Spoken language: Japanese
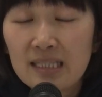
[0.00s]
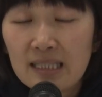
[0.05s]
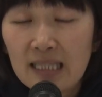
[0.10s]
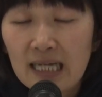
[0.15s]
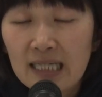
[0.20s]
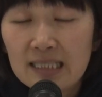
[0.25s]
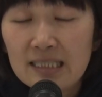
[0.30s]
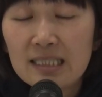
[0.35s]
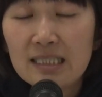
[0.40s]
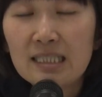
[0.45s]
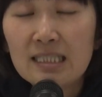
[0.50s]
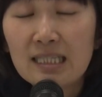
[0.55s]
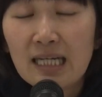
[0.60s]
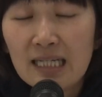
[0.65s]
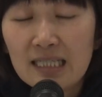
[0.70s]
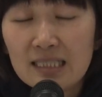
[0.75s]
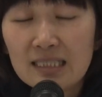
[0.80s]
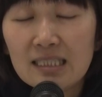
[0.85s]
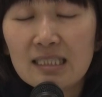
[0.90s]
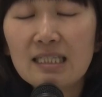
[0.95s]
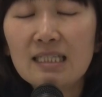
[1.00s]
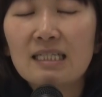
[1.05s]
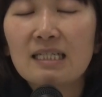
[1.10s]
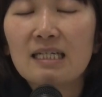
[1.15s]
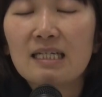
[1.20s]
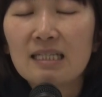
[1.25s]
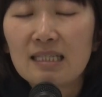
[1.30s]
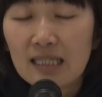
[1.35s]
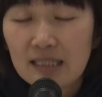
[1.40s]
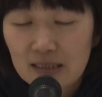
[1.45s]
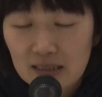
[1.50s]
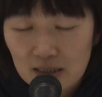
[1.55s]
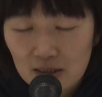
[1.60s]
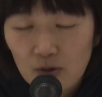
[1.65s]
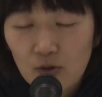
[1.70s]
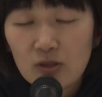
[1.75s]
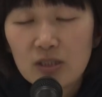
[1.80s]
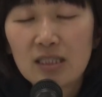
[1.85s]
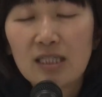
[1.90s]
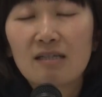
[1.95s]
大事に大事に過
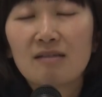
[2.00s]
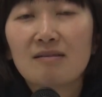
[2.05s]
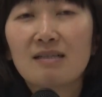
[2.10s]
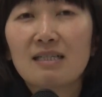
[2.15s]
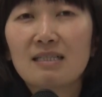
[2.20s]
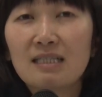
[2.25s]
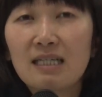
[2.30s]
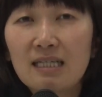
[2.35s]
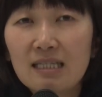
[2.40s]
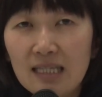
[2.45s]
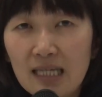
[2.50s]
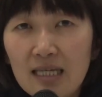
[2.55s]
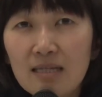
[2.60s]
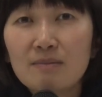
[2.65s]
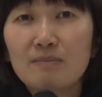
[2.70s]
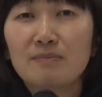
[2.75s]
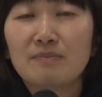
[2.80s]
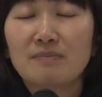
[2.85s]
ごしてくださいね。